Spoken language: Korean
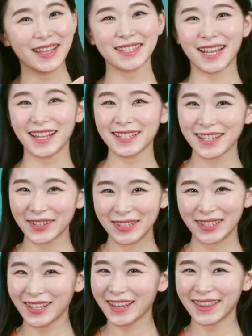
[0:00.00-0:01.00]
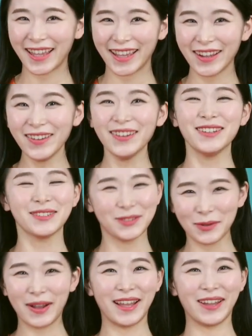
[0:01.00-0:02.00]
잘 자고 일어났나요?
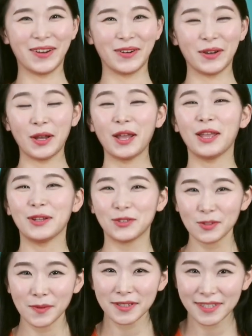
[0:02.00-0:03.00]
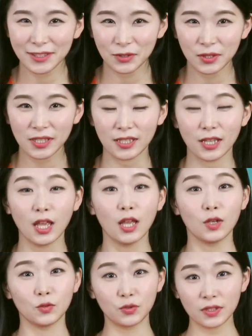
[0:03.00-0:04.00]
좋아요 꿀벌 친구들
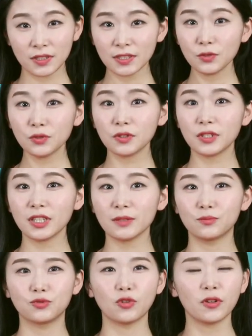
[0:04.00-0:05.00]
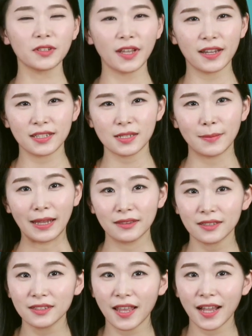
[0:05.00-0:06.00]
우리 친구들이 무언가를
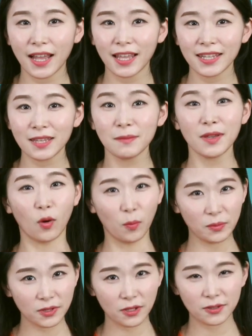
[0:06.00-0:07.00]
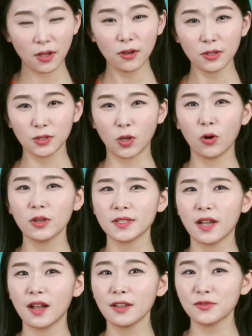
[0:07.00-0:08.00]
만들다가 힘이 없어서 더
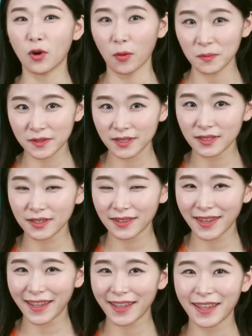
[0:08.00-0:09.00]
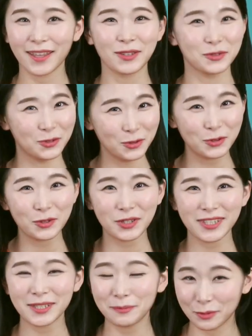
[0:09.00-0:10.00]
이상 할 수 없을 때
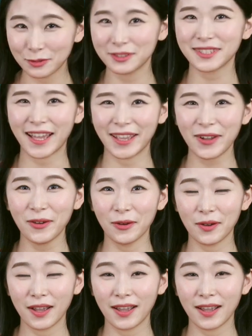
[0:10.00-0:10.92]
누구를 부르나요?